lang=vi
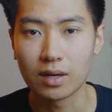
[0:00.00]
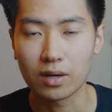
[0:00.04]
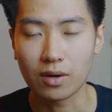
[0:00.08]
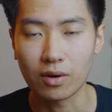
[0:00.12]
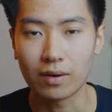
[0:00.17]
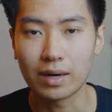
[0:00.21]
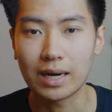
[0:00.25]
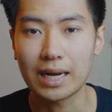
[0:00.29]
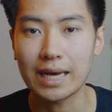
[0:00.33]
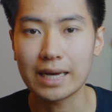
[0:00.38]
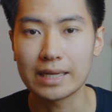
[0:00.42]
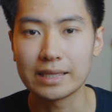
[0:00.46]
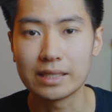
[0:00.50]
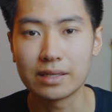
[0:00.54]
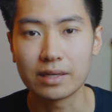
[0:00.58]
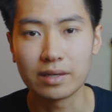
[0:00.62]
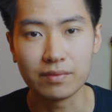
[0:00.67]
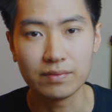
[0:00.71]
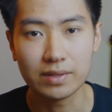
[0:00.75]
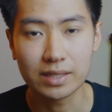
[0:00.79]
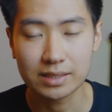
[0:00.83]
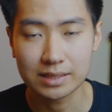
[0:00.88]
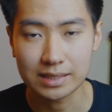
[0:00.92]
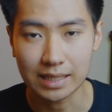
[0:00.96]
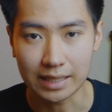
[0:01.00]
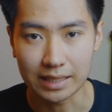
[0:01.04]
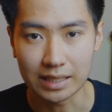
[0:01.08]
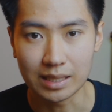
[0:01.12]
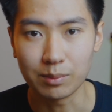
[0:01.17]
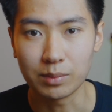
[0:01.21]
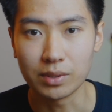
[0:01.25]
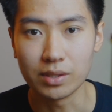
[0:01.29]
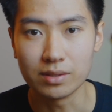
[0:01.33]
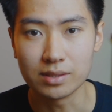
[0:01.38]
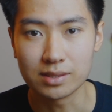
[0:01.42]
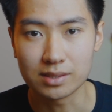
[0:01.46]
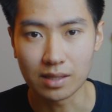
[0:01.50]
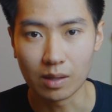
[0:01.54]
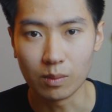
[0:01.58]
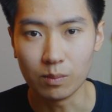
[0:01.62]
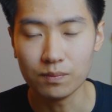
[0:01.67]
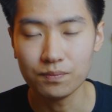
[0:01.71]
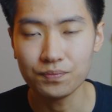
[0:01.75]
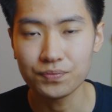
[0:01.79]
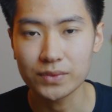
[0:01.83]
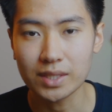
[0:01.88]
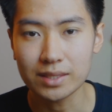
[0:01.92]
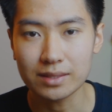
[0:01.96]
Còn lại thì cái việc trải nghiệm đời
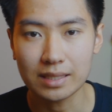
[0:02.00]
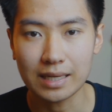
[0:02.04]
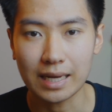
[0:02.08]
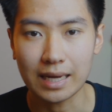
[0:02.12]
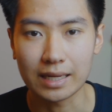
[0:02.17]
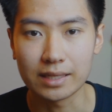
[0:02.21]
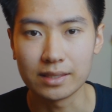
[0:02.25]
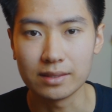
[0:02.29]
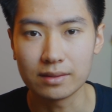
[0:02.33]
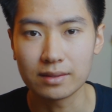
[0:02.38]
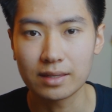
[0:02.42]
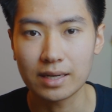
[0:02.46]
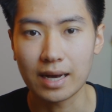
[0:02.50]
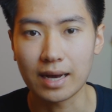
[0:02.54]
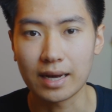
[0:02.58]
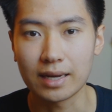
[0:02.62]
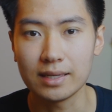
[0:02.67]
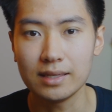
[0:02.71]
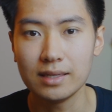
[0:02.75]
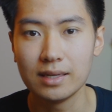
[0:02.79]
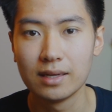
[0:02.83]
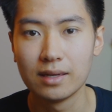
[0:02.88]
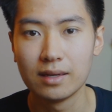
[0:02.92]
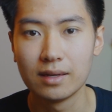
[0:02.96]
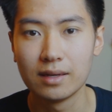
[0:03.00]
sống, tất cả những cái